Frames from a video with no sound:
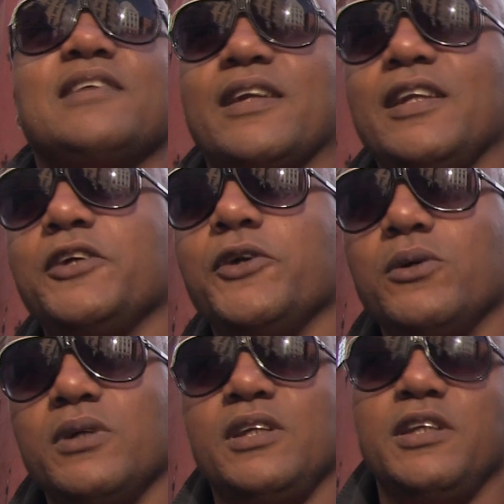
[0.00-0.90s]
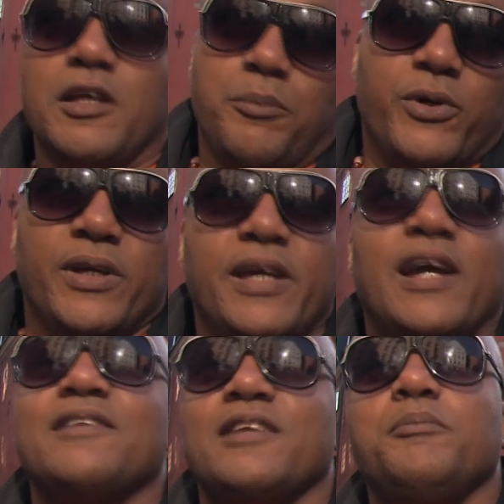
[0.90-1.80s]
esa religión y después
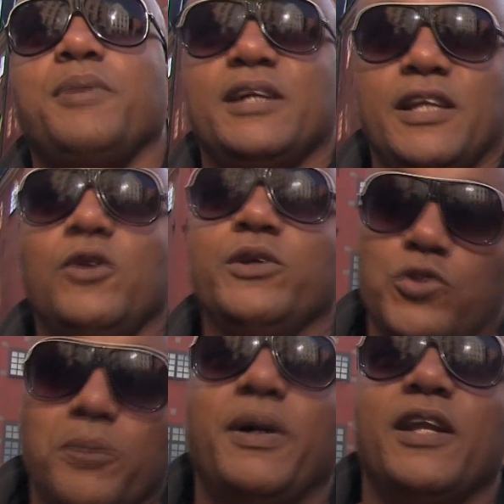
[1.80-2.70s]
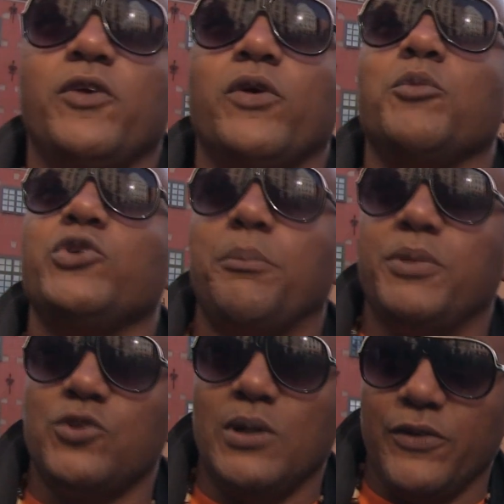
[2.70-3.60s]
llegué a ser padrino y soy padrino de muchas
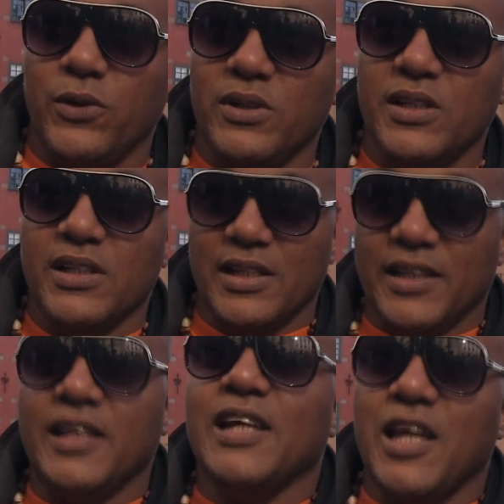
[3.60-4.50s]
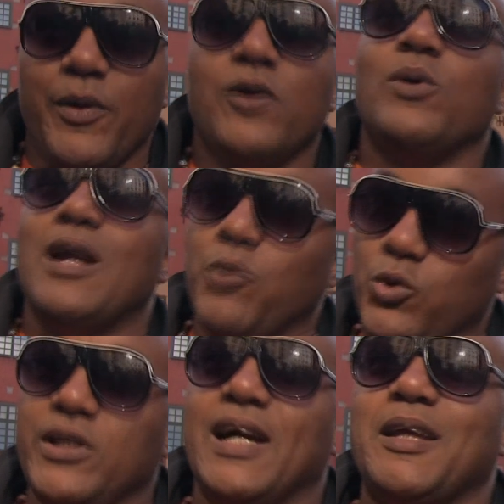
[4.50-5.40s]
personas, ¿no? Que tienen que ver con la
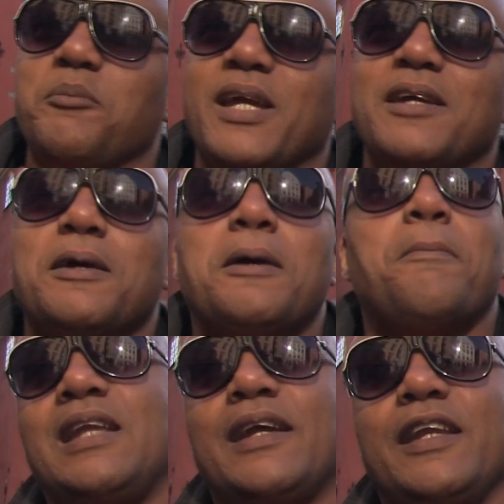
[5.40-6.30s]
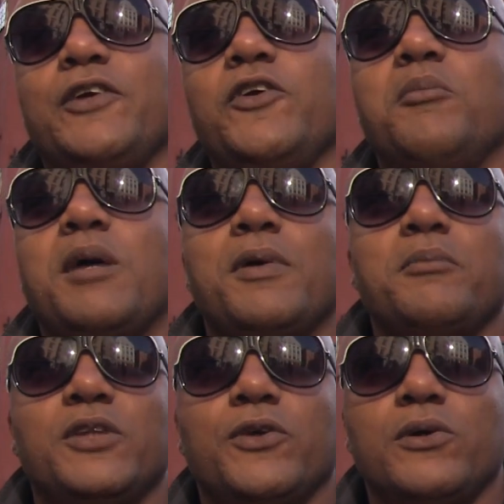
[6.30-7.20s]
música también. La religión me
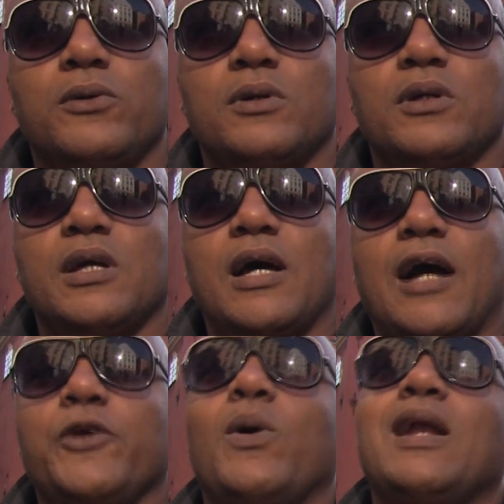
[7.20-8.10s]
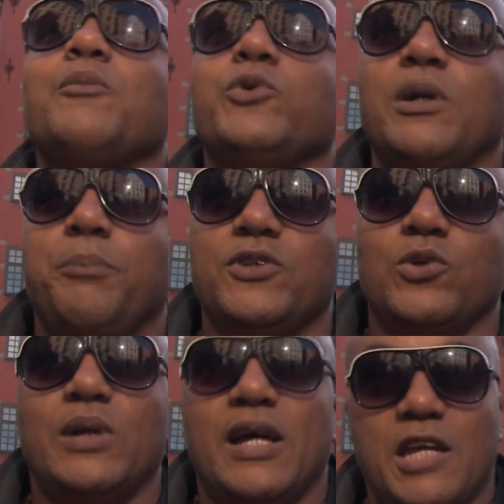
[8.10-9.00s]
permitió ayudar a muchas
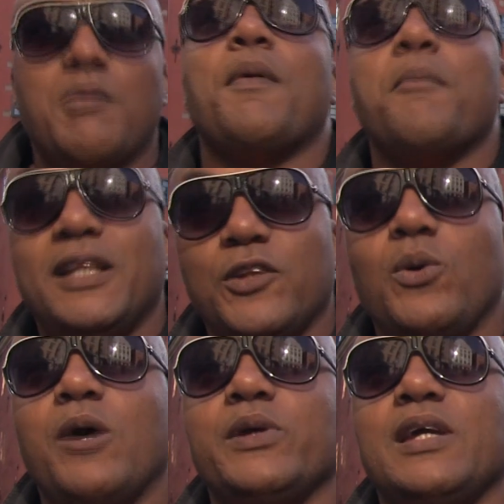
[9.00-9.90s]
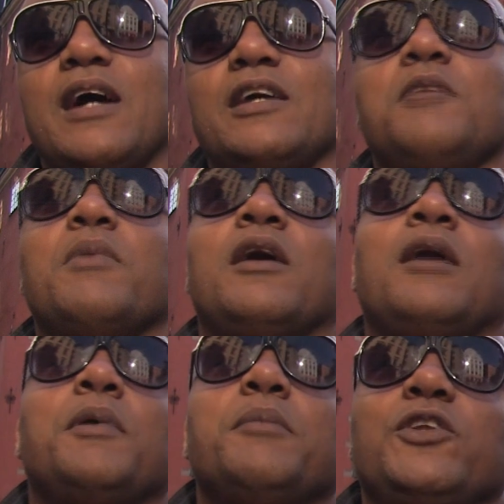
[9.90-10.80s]
personas y me permite todavía y me
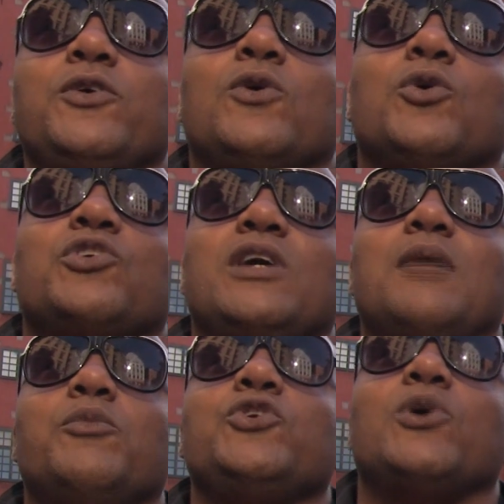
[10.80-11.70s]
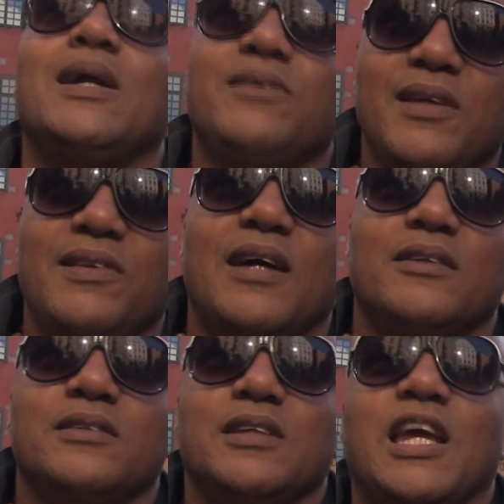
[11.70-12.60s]
ha permitido conocer a muchos artistas
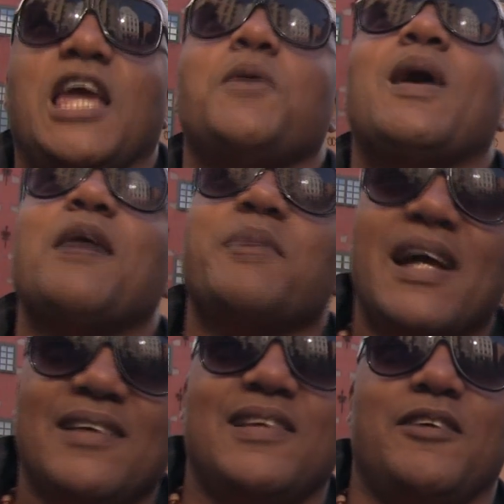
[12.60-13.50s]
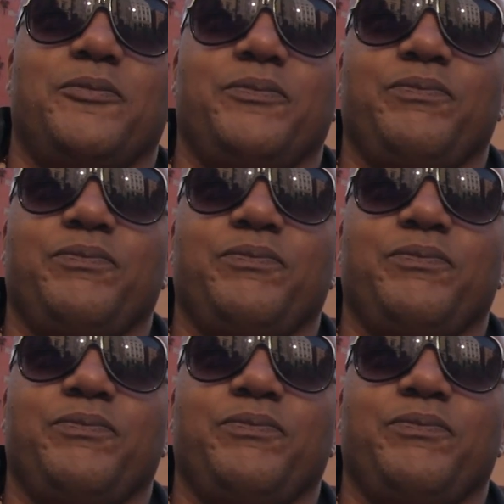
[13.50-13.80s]
que iban a mi casa.